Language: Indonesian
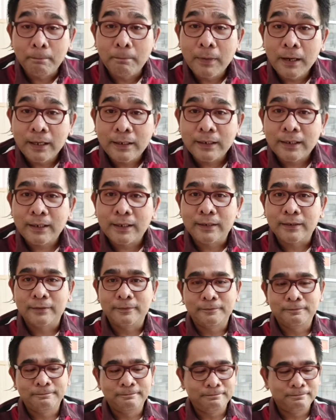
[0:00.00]
barang
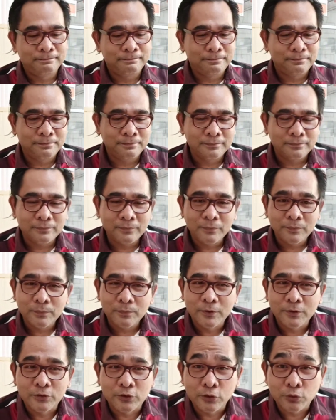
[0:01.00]

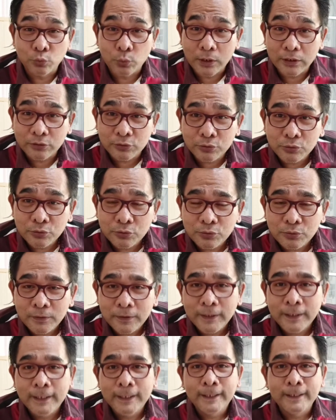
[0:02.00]

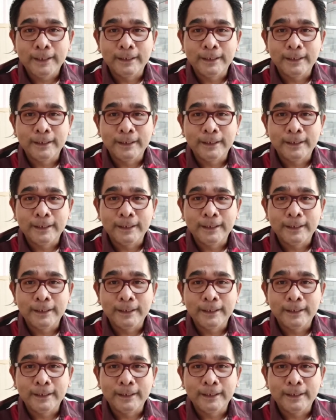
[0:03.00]
sesuatu